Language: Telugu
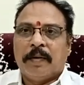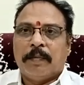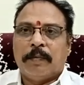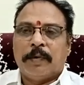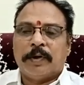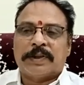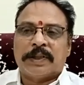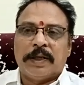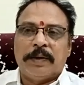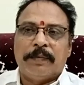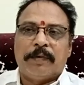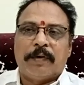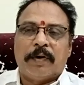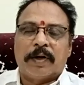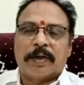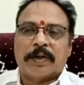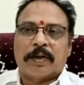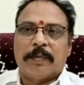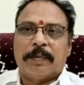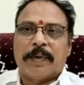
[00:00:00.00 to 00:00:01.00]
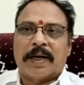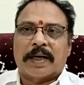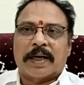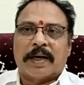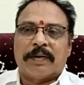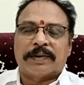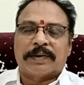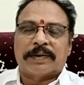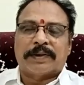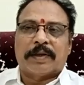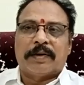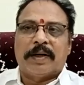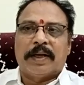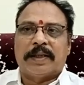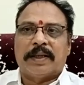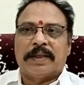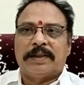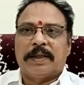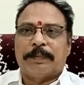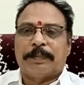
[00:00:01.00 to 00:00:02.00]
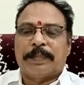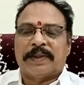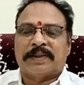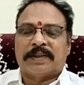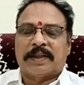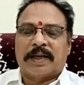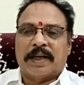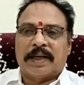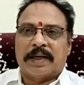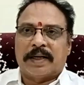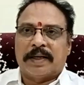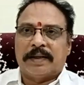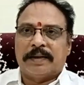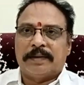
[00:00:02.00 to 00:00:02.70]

ముస్లిం ఓట్లు మాకు అవసరం లేదని చెప్పేశాడు ఆయన